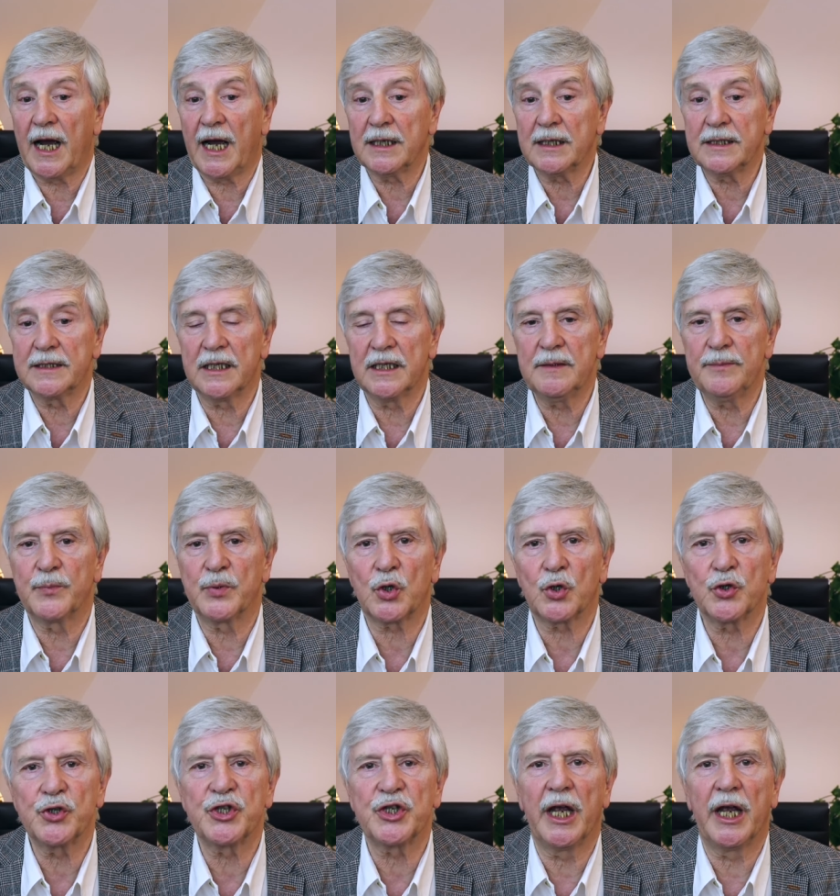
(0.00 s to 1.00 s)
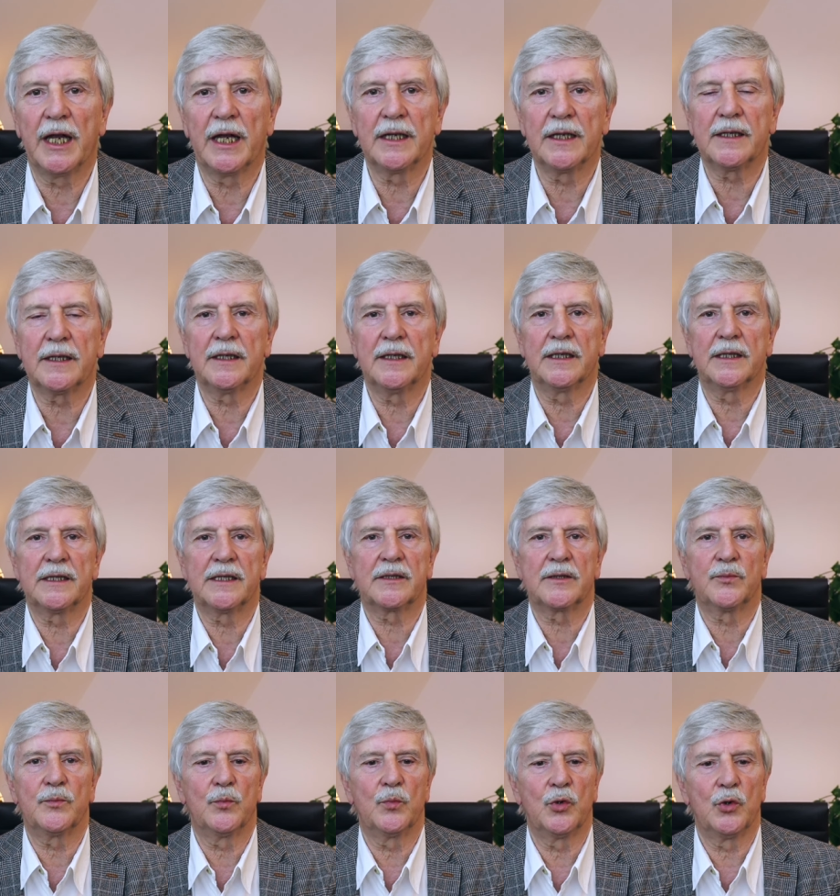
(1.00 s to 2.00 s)
80 Prozent des
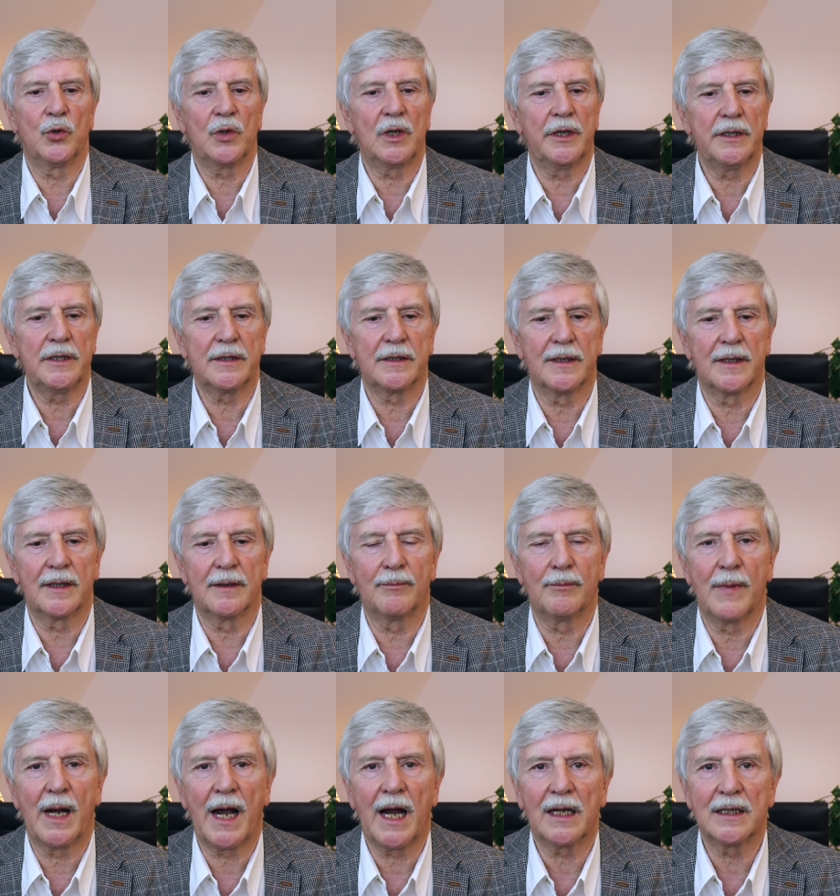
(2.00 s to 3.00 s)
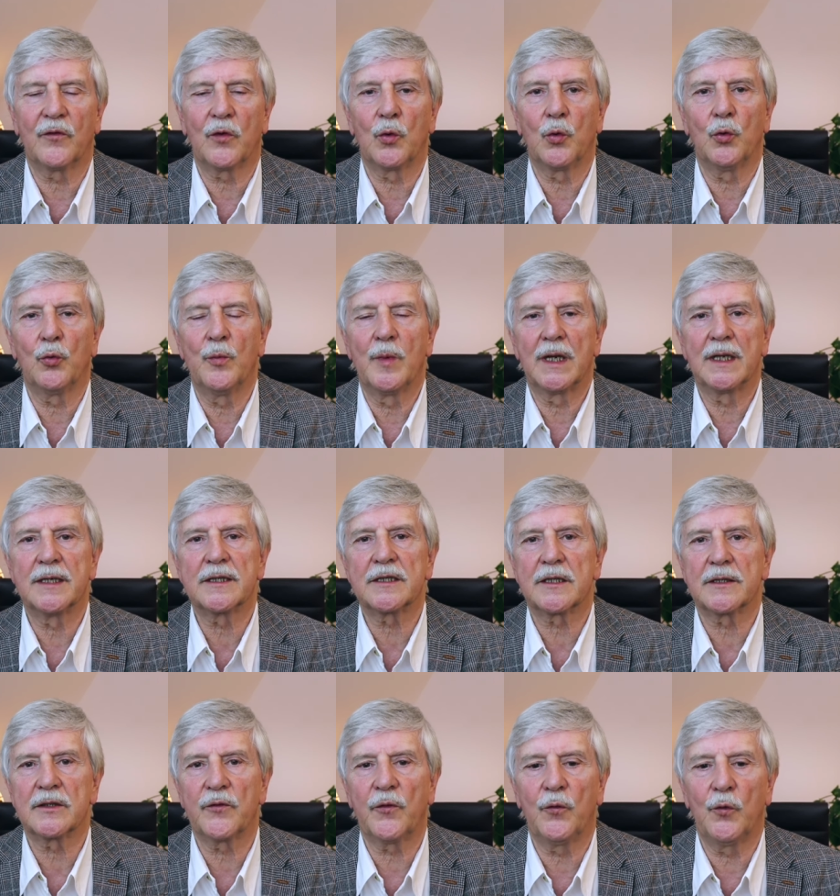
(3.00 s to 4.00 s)
möglichen
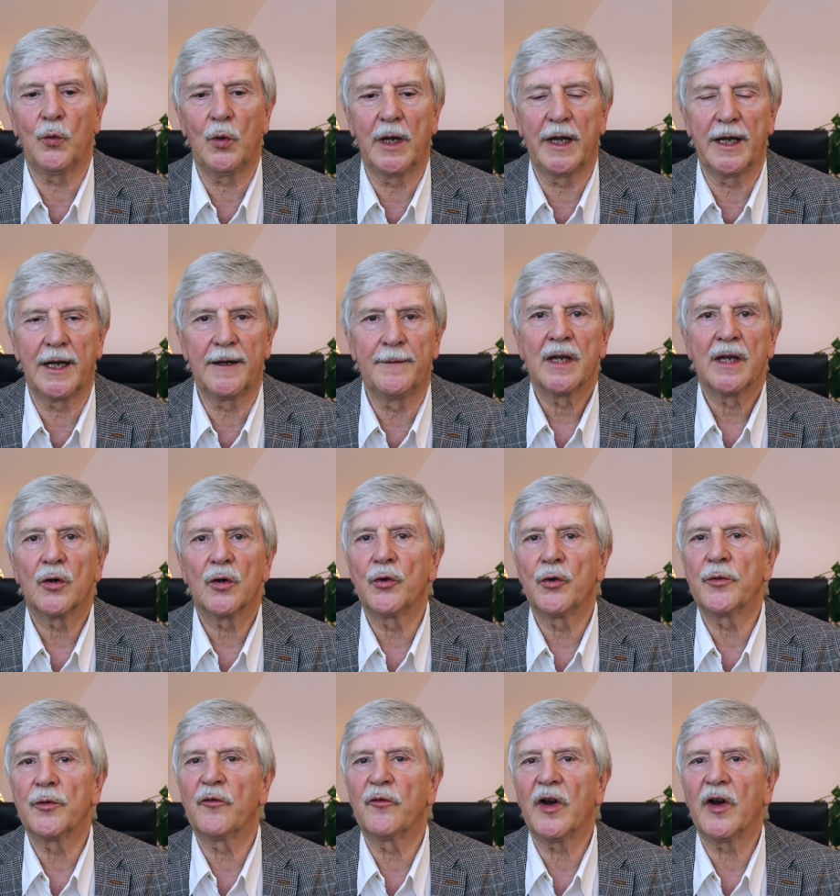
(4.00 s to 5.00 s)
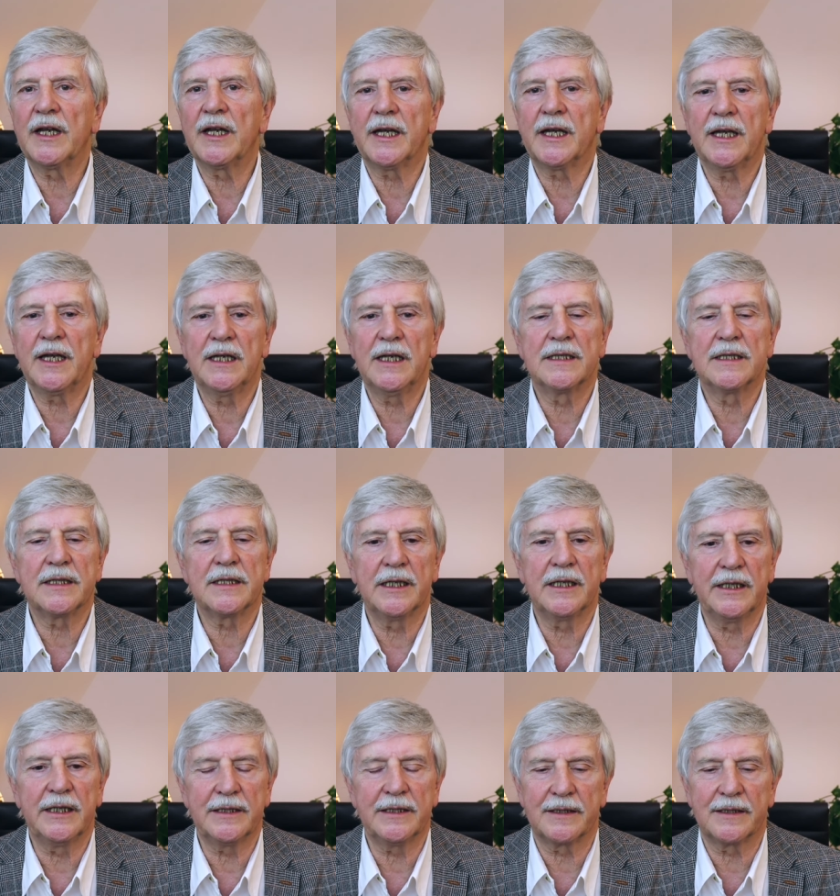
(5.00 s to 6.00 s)
Magenvolumens füllen und weiter gehen sie
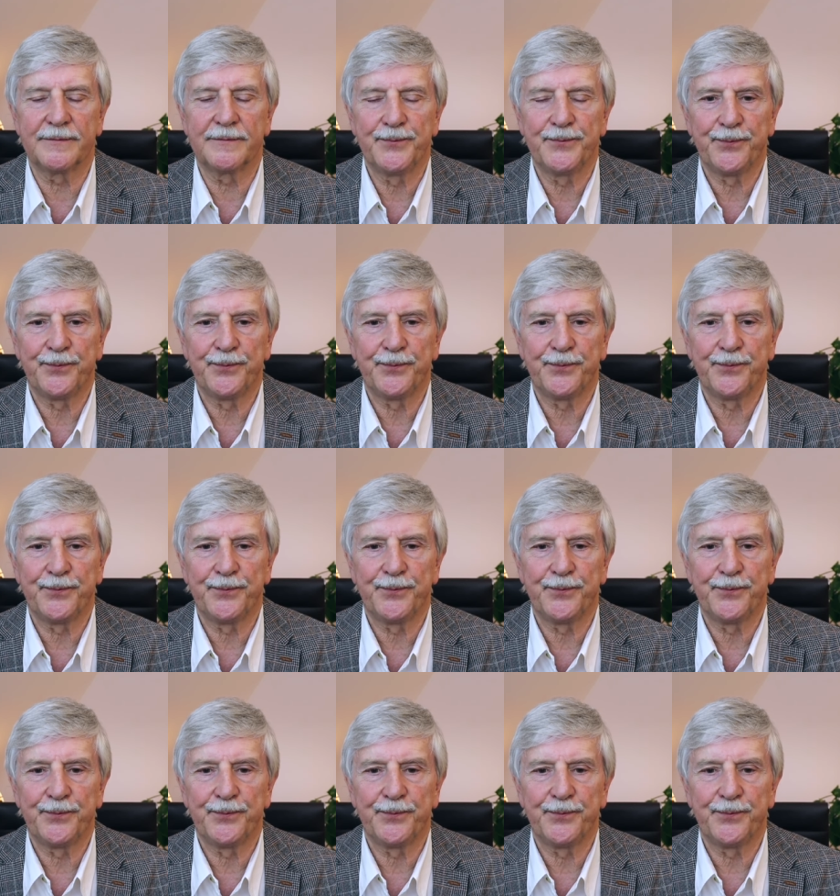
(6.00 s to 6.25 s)
nicht.